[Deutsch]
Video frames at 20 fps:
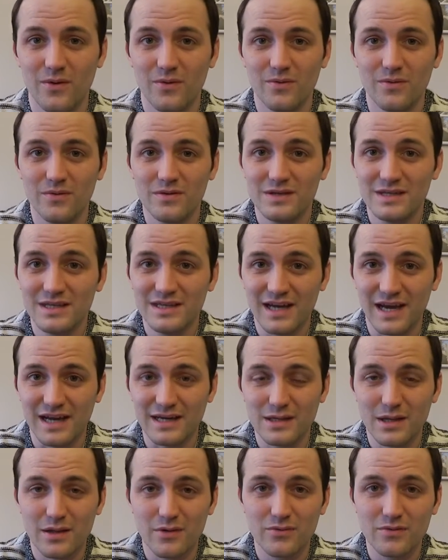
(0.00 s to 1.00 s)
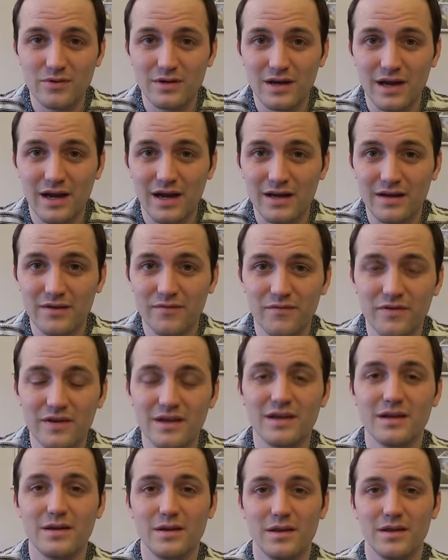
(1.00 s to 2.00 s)
Und die Rechtsgrundlage
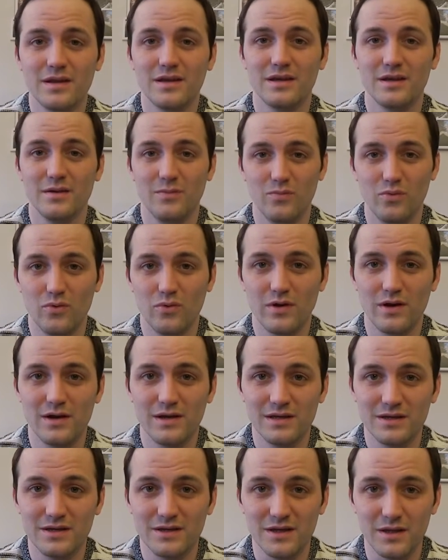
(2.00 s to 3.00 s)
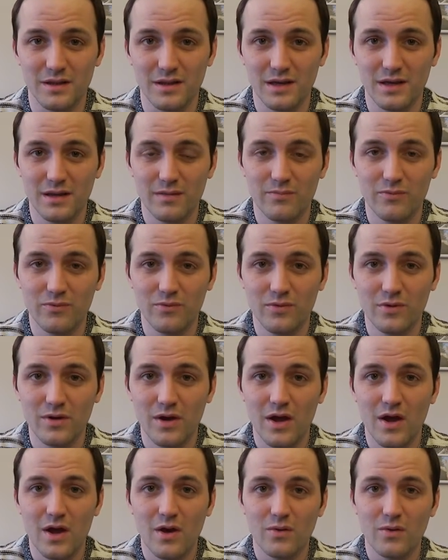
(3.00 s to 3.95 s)
findet sich im bürgerlichen Gesetzbuch